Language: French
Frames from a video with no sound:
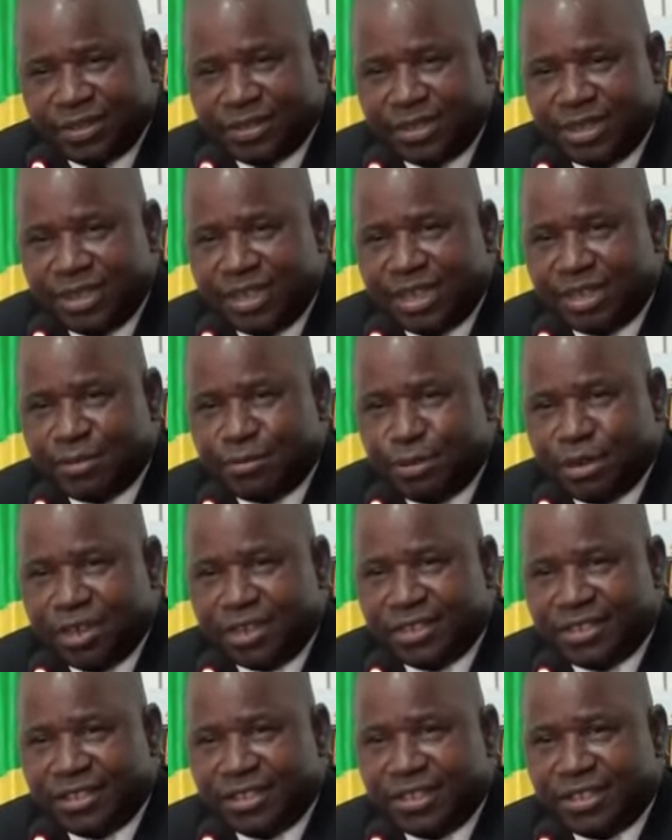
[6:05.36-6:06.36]
qui à
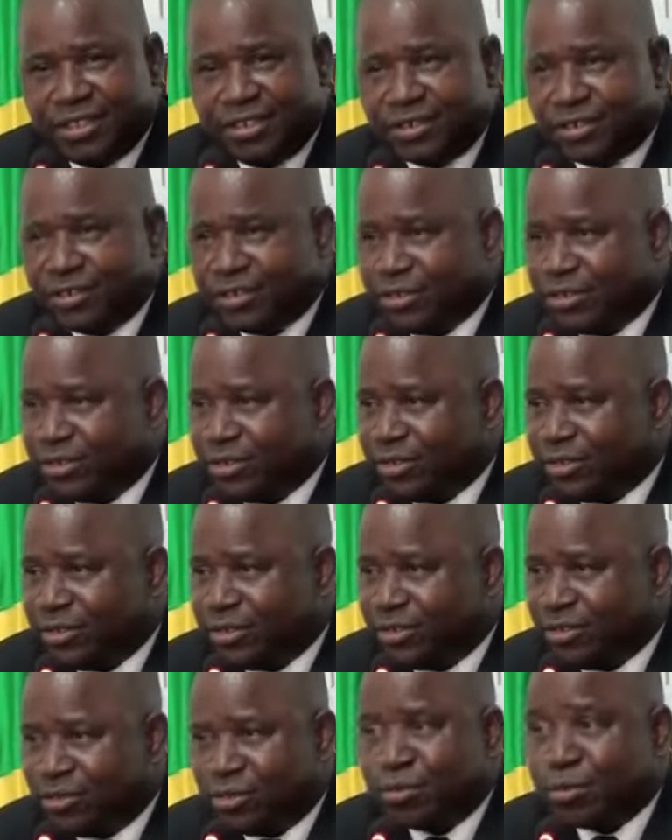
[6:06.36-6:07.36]
partir
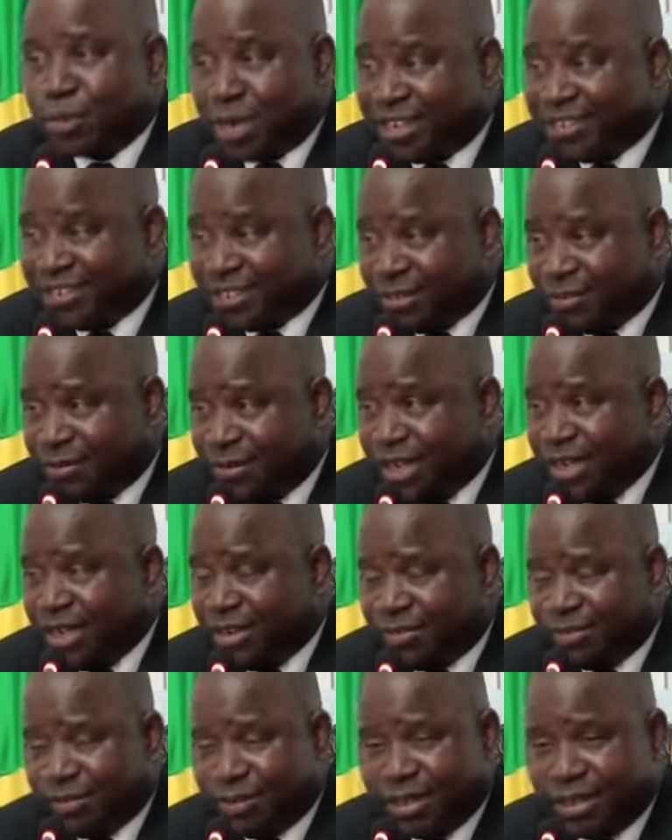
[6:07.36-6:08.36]
de
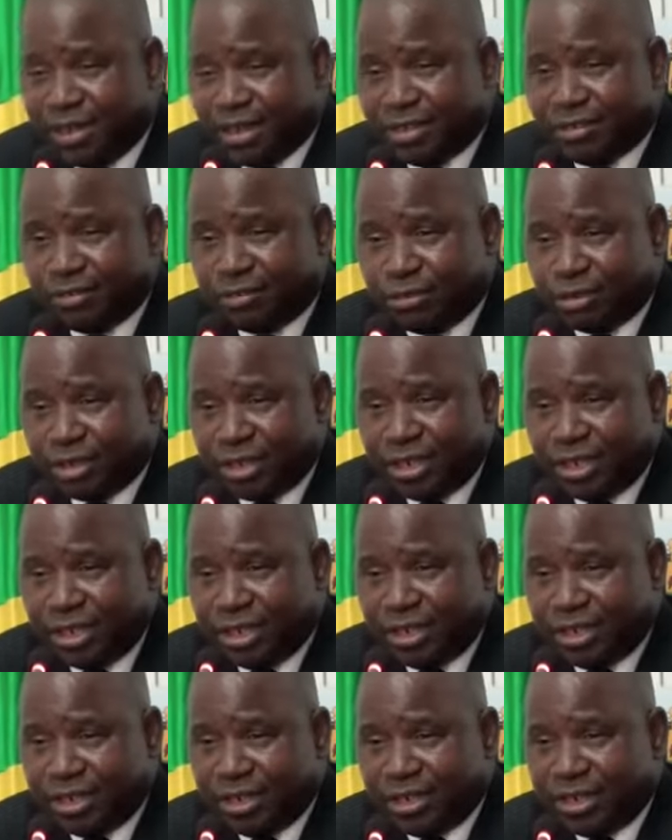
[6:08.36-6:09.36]
Brazzaville va
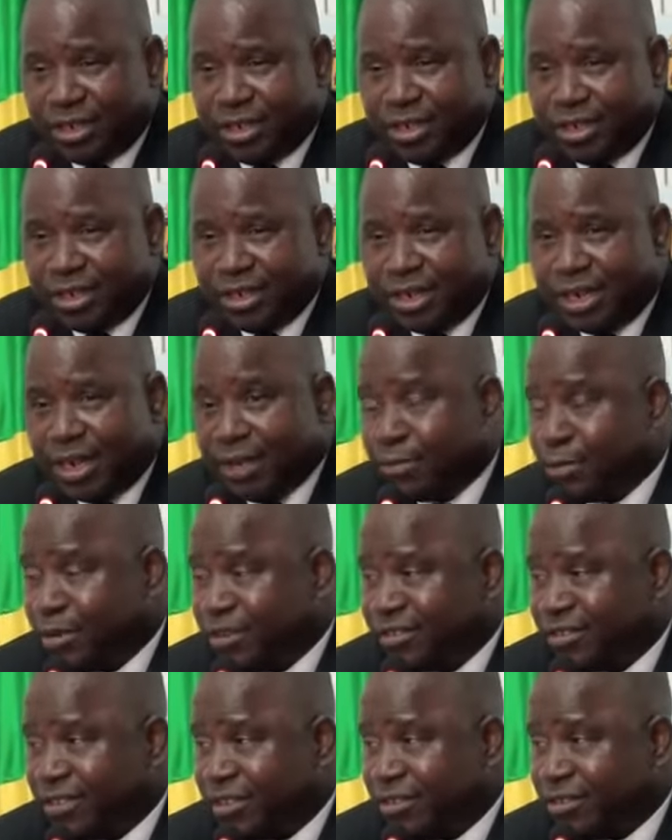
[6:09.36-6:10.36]
assurer la
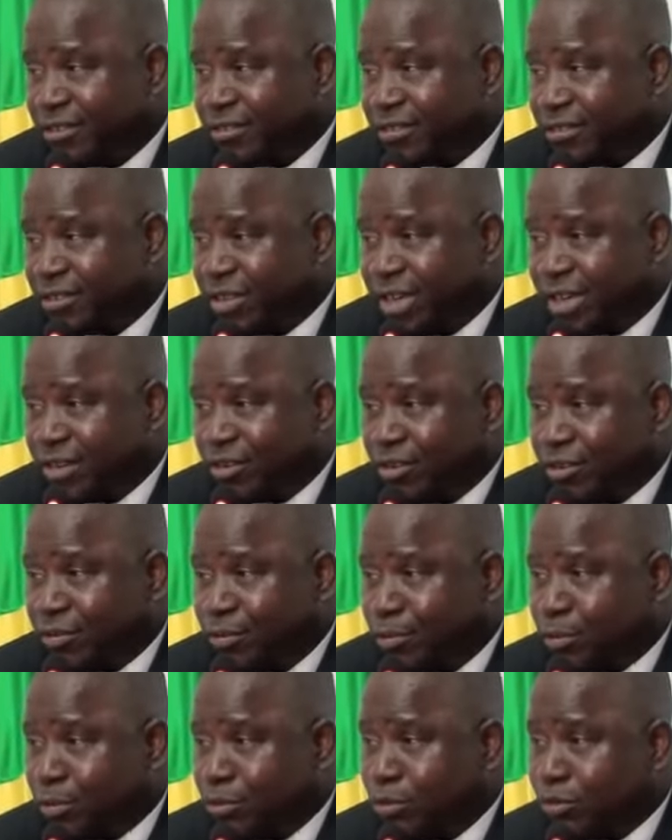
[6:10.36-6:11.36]
présidence de la
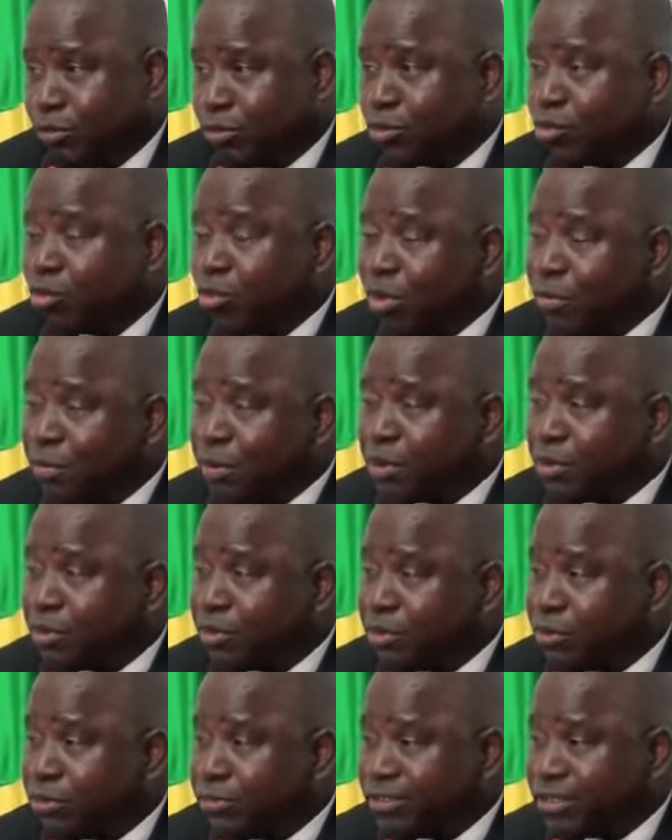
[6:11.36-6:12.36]
COP 3 pendant
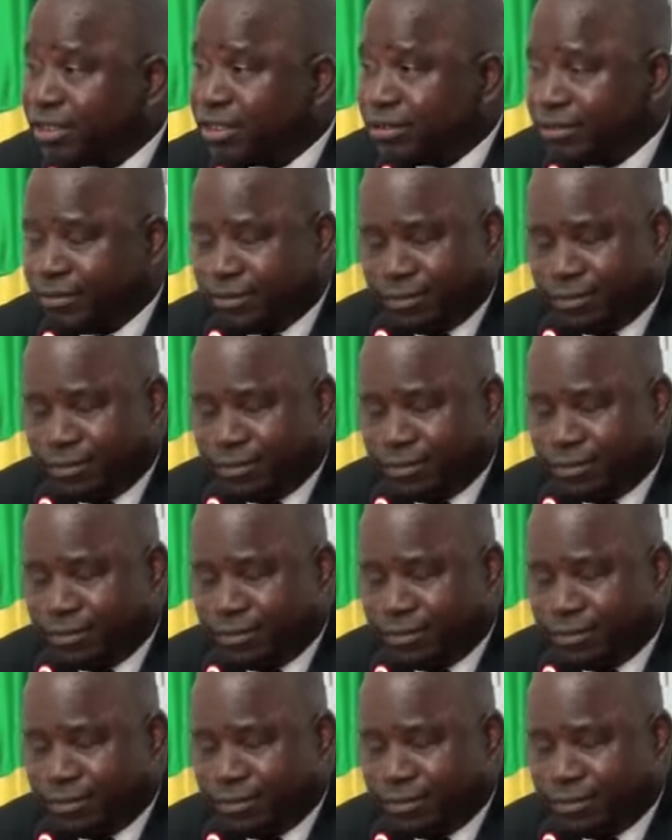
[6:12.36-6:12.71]
deux ans.